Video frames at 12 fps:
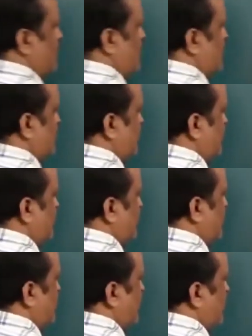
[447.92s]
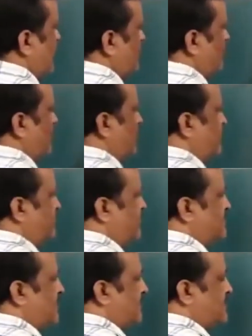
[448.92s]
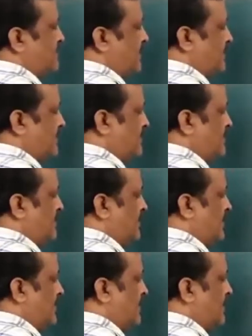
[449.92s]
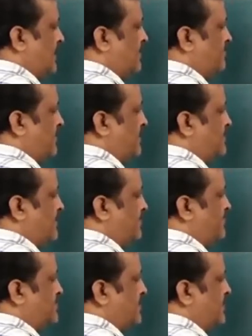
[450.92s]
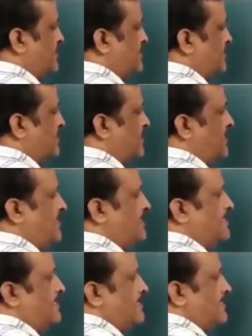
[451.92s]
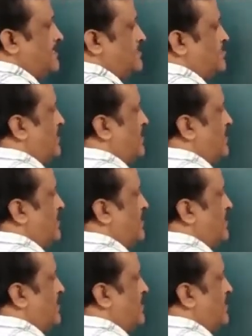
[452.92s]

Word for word: कर लेते हैं यानी ये हो गया परसेंटेज एरर इन आर आर में कितना परसेंटेज एरर है सो